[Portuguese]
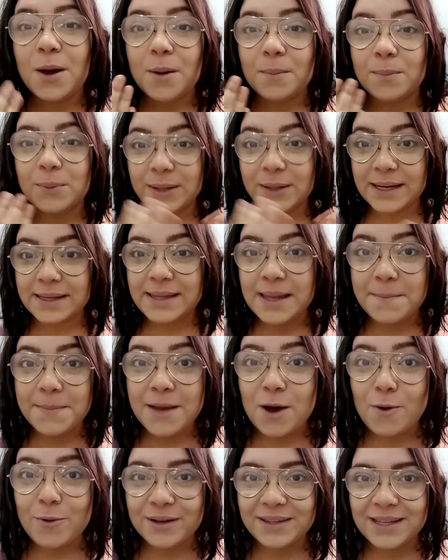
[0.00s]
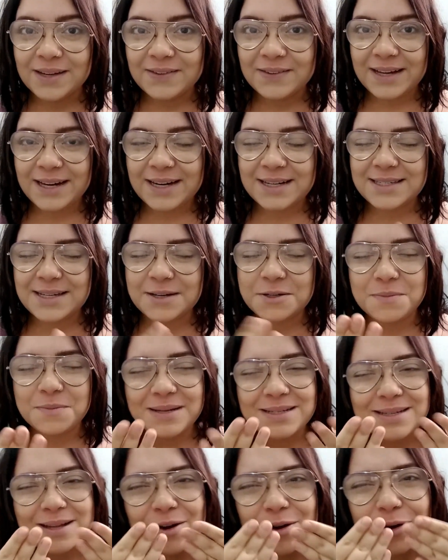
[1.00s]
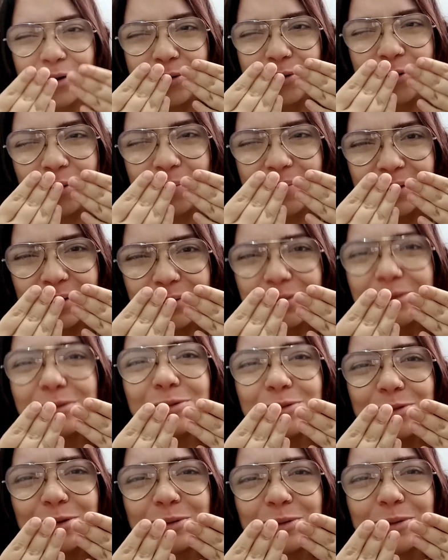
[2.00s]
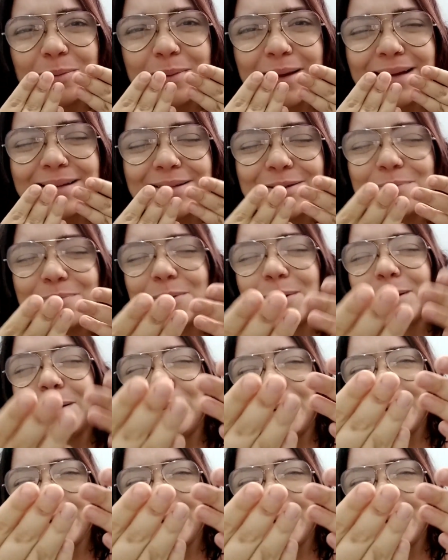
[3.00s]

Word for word: Porque até minha unha tava crescendo, mas daí agora eu comi tudo no jogo do Brasil. Por quê?